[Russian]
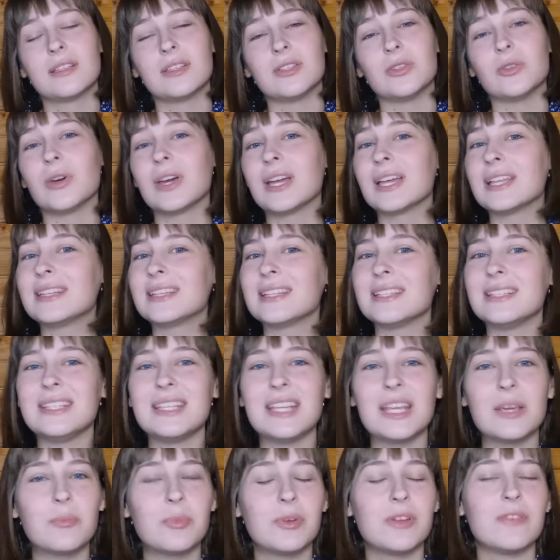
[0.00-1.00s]
но это
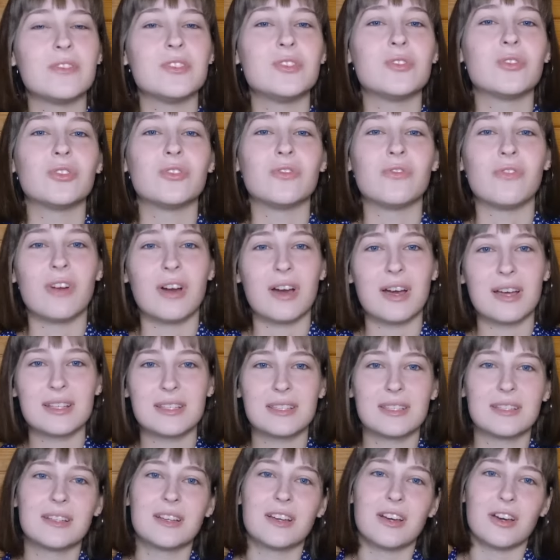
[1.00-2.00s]
не приведет
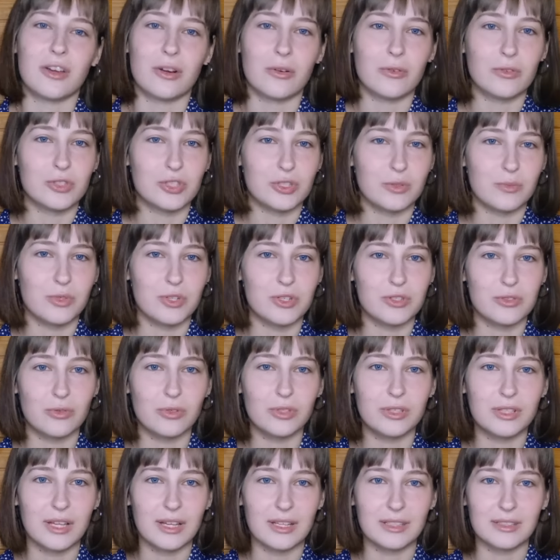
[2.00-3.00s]
вас к хорошим
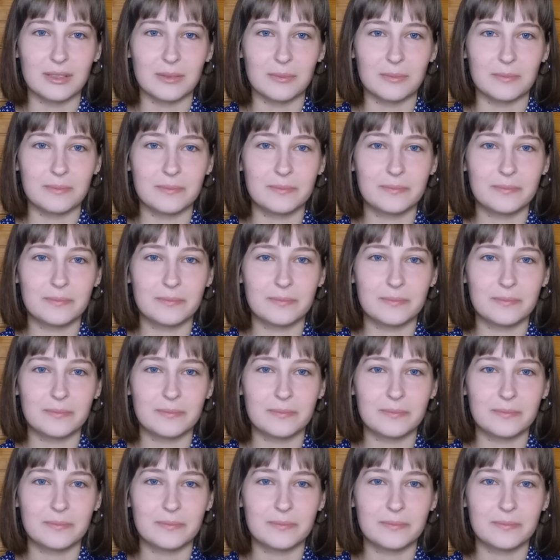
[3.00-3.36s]
результатам.